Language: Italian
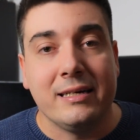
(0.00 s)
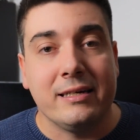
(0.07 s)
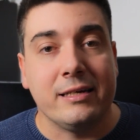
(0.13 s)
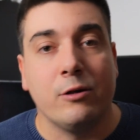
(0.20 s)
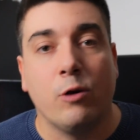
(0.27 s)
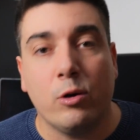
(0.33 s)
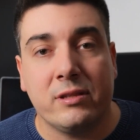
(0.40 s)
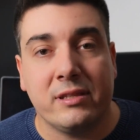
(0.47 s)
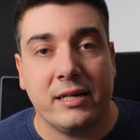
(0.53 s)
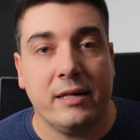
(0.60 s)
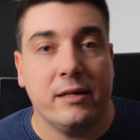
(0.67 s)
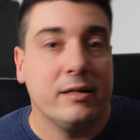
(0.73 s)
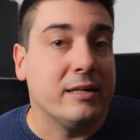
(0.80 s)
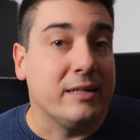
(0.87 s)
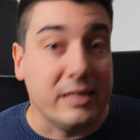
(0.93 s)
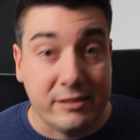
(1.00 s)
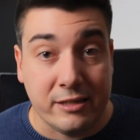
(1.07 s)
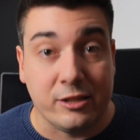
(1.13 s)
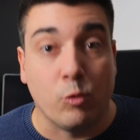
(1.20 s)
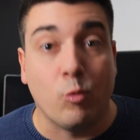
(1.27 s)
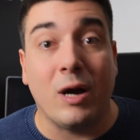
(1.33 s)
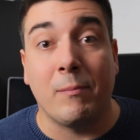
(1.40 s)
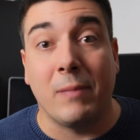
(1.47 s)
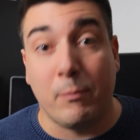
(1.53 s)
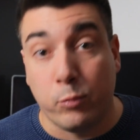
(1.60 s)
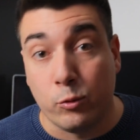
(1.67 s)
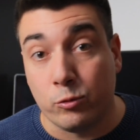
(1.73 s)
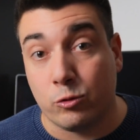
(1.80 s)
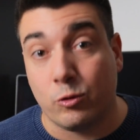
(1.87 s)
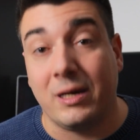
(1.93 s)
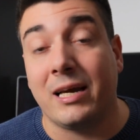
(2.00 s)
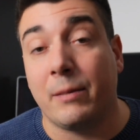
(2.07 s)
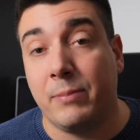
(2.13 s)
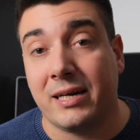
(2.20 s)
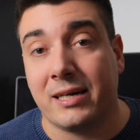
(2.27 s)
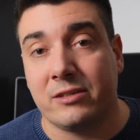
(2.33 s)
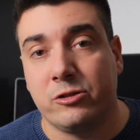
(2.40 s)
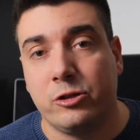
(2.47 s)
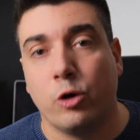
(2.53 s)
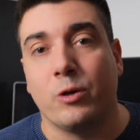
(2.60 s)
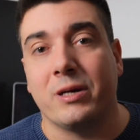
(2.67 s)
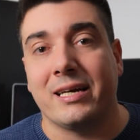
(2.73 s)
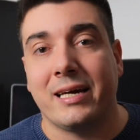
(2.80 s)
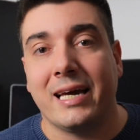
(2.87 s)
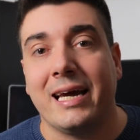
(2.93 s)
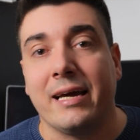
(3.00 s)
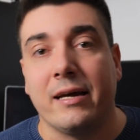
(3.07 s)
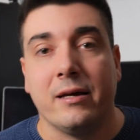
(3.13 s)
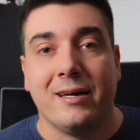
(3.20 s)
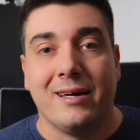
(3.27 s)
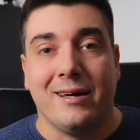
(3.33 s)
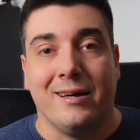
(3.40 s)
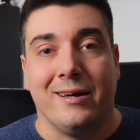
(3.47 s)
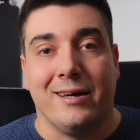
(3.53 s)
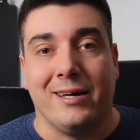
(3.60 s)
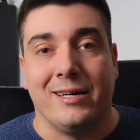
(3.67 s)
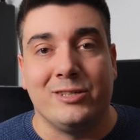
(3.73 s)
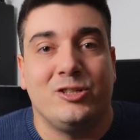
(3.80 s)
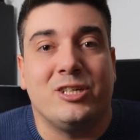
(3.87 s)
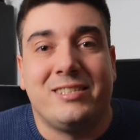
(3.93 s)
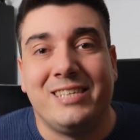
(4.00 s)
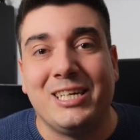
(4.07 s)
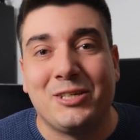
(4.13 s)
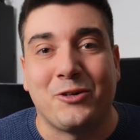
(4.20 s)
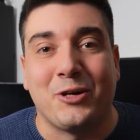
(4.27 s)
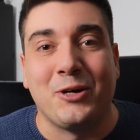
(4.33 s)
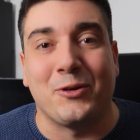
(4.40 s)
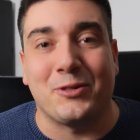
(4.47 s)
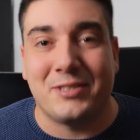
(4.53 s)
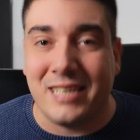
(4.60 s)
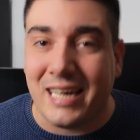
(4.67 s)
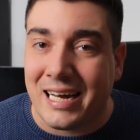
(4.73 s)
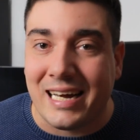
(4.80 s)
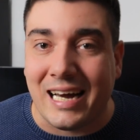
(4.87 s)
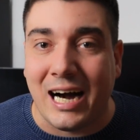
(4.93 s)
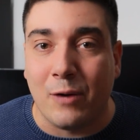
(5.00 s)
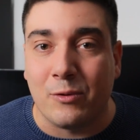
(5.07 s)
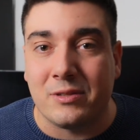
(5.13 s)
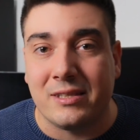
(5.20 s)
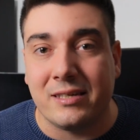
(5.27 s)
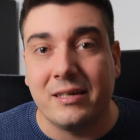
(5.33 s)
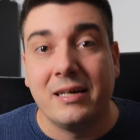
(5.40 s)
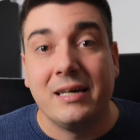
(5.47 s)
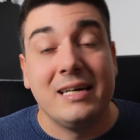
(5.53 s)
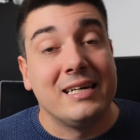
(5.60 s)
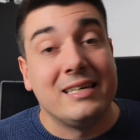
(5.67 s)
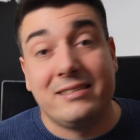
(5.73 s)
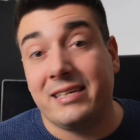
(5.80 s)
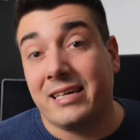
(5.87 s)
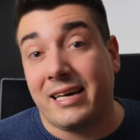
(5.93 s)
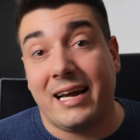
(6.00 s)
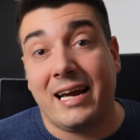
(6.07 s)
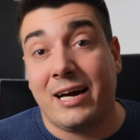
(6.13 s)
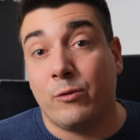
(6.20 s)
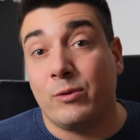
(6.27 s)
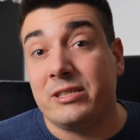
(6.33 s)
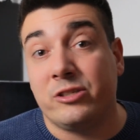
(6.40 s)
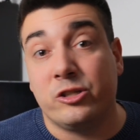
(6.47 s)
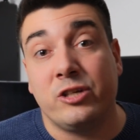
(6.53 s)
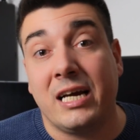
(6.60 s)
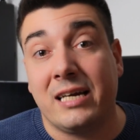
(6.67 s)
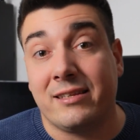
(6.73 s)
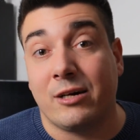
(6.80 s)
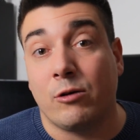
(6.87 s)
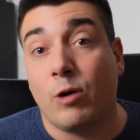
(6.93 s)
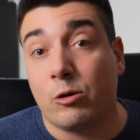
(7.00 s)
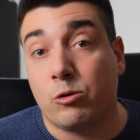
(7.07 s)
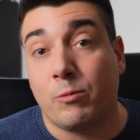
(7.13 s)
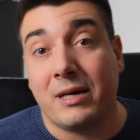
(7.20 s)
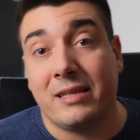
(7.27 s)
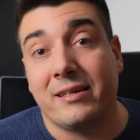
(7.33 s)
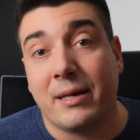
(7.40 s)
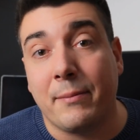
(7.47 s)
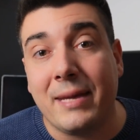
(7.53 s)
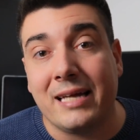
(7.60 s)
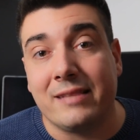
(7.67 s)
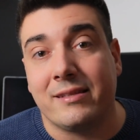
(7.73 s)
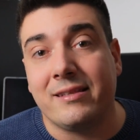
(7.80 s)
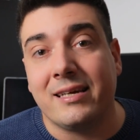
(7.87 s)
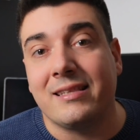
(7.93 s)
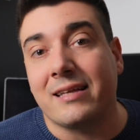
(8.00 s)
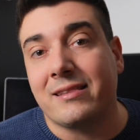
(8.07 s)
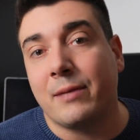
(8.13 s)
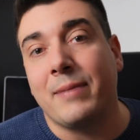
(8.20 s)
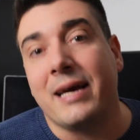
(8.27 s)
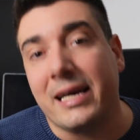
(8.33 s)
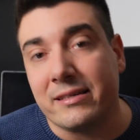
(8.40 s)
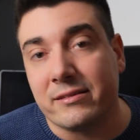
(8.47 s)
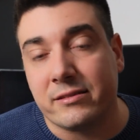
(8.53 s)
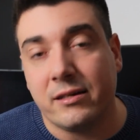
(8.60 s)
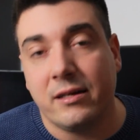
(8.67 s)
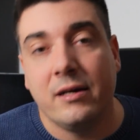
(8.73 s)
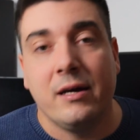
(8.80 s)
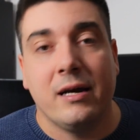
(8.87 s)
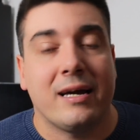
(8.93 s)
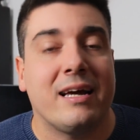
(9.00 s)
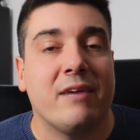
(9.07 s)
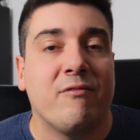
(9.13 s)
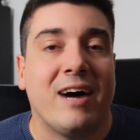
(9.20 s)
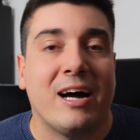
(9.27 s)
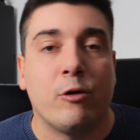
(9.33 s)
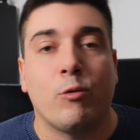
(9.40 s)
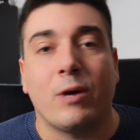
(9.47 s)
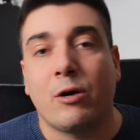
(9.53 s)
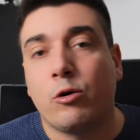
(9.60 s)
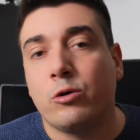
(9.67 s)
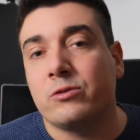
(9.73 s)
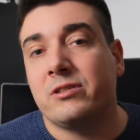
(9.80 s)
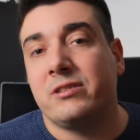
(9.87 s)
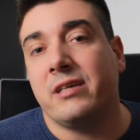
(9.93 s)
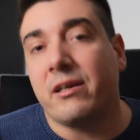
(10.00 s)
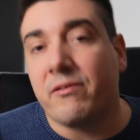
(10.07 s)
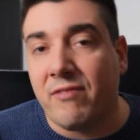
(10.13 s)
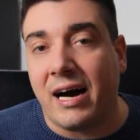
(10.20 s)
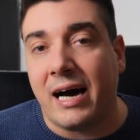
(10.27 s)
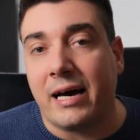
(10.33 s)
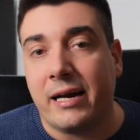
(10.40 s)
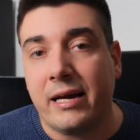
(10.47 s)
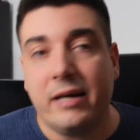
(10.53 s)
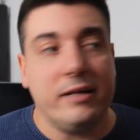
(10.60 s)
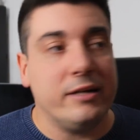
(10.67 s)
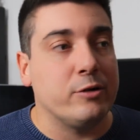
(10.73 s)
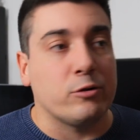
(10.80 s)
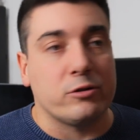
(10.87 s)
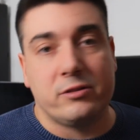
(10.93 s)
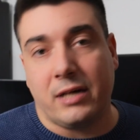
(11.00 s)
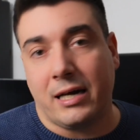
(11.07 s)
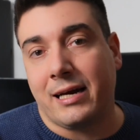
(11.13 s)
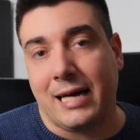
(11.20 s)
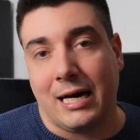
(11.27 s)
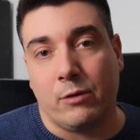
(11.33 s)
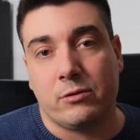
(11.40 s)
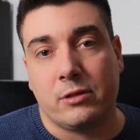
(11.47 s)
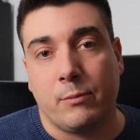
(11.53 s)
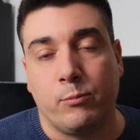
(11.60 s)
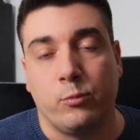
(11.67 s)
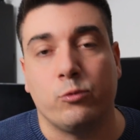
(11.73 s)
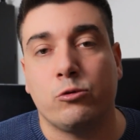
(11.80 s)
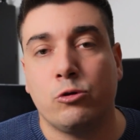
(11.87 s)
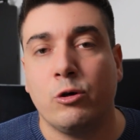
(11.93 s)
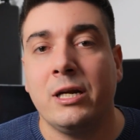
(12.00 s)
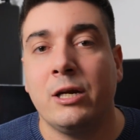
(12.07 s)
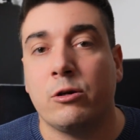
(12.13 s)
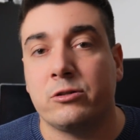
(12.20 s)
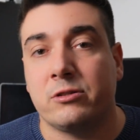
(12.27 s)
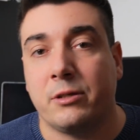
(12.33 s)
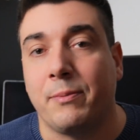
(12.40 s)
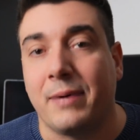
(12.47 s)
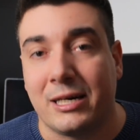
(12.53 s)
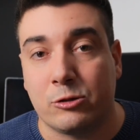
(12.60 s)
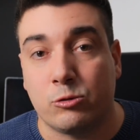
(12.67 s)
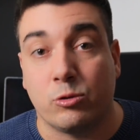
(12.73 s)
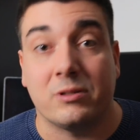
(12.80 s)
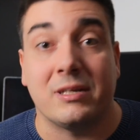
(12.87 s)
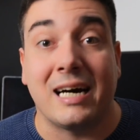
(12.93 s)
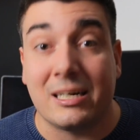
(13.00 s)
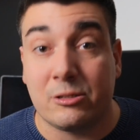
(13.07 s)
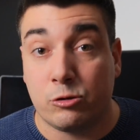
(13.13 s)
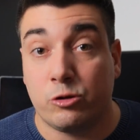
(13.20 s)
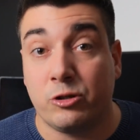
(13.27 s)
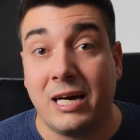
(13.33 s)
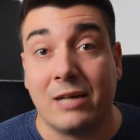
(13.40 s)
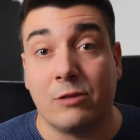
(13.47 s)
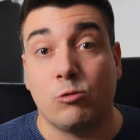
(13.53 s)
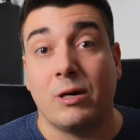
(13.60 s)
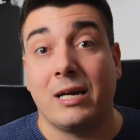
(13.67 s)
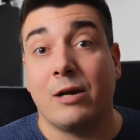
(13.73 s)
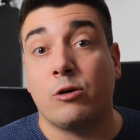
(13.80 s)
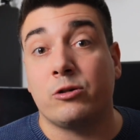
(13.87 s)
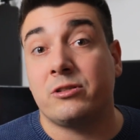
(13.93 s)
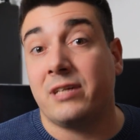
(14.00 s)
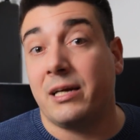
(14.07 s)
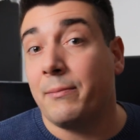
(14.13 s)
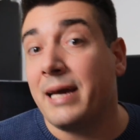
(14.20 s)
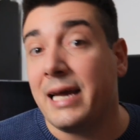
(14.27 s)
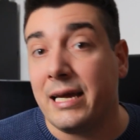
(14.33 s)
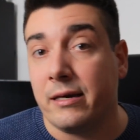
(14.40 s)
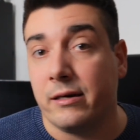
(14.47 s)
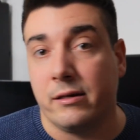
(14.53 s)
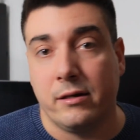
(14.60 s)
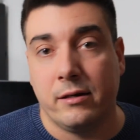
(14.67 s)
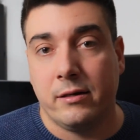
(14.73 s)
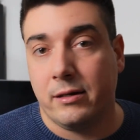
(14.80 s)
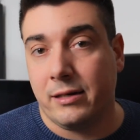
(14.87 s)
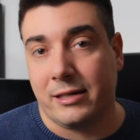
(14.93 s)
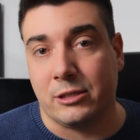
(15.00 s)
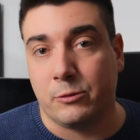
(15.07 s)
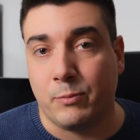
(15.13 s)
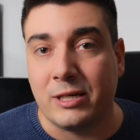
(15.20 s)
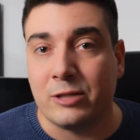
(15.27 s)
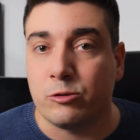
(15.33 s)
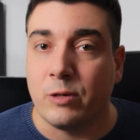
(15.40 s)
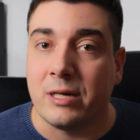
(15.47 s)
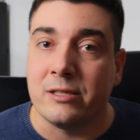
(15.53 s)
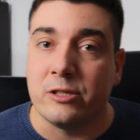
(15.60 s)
Inoltre i siti web appunto e le applicazioni che eh, gestiscono i nostri account si creano e si generano automaticamente dei database che vanno a conservare i nostri account appunto e le nostre password associando alla nostra mail che spesso è